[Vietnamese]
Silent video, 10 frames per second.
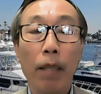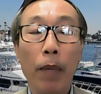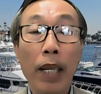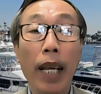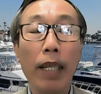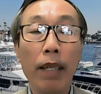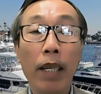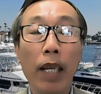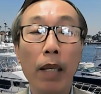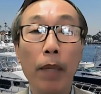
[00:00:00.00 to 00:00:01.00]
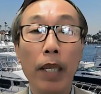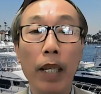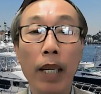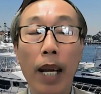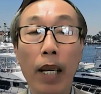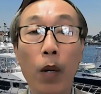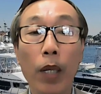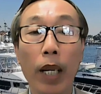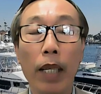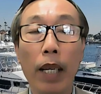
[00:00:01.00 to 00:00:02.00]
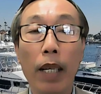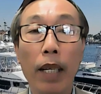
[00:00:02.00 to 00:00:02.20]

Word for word: mấy ngày trước khi mà diễn ra cái hội nghị